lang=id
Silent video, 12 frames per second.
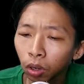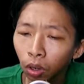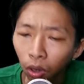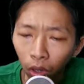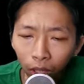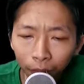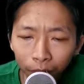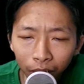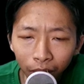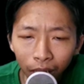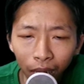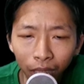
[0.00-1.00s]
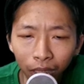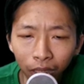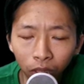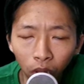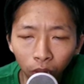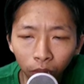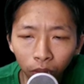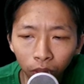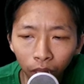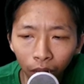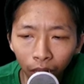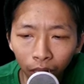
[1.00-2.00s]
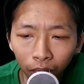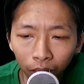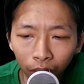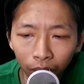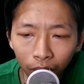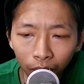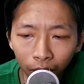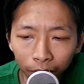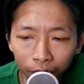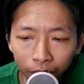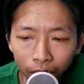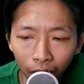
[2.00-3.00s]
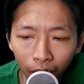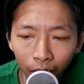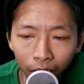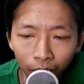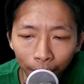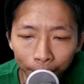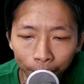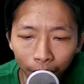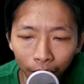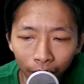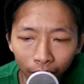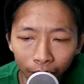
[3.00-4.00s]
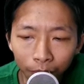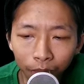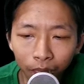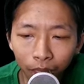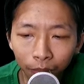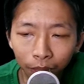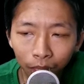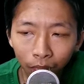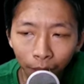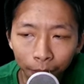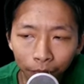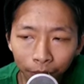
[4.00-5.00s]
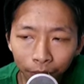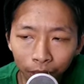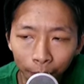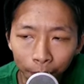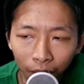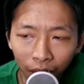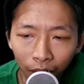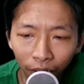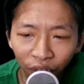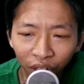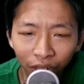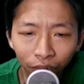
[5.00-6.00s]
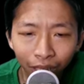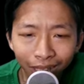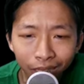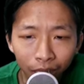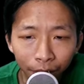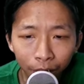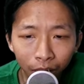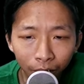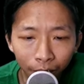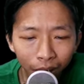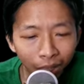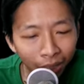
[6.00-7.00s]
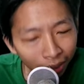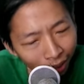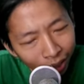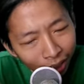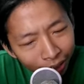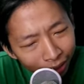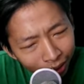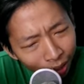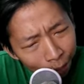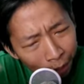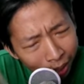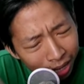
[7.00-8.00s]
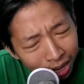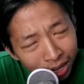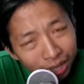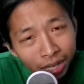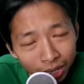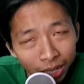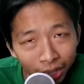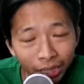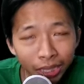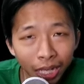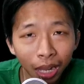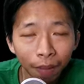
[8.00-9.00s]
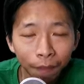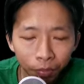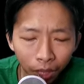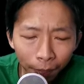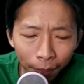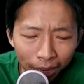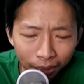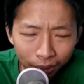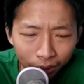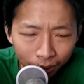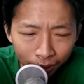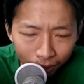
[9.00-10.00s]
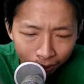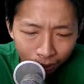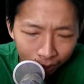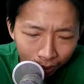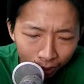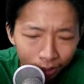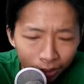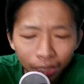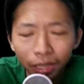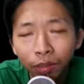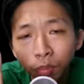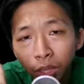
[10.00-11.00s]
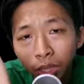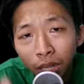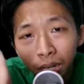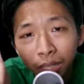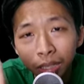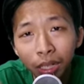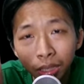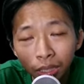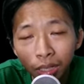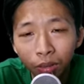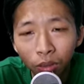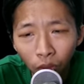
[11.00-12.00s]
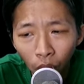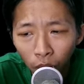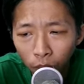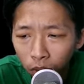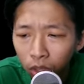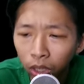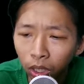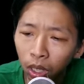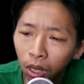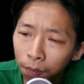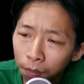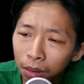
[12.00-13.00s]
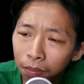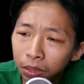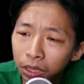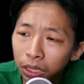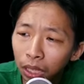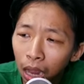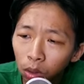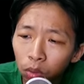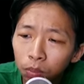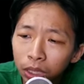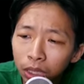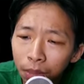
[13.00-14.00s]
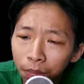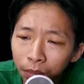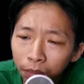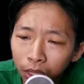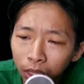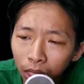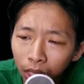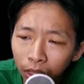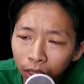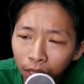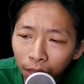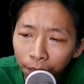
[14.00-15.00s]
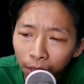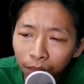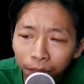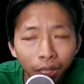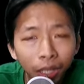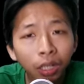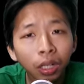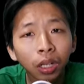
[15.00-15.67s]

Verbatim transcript: orang bikin ID kok gak, uh, eh, ini ya bisa tanpa email ya bang apa namanya tanpa verifikasi email ya bang ya karena dia pakai ini guys ya pakai ini ya jadi buat kalian yang ngomong bang bis aku bisa bang bikin ID tanpa email